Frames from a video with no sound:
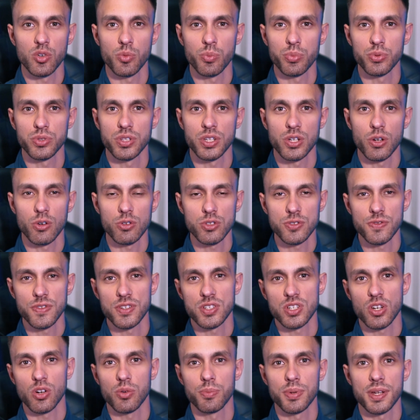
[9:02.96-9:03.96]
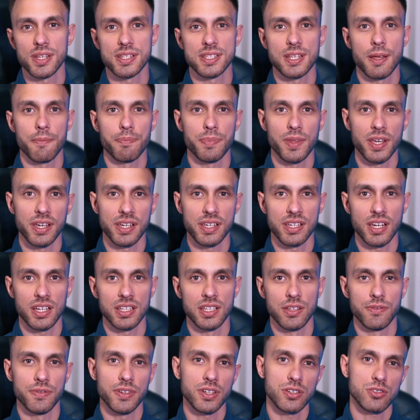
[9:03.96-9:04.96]
komputer odświeża obraz na
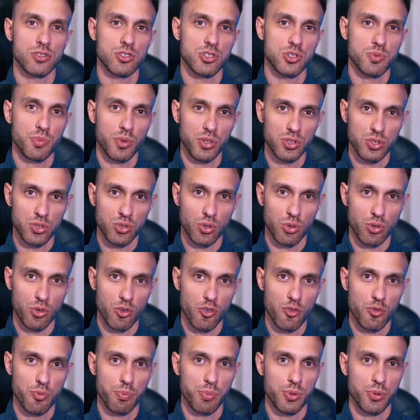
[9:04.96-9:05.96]
ekranie. Większość monitorów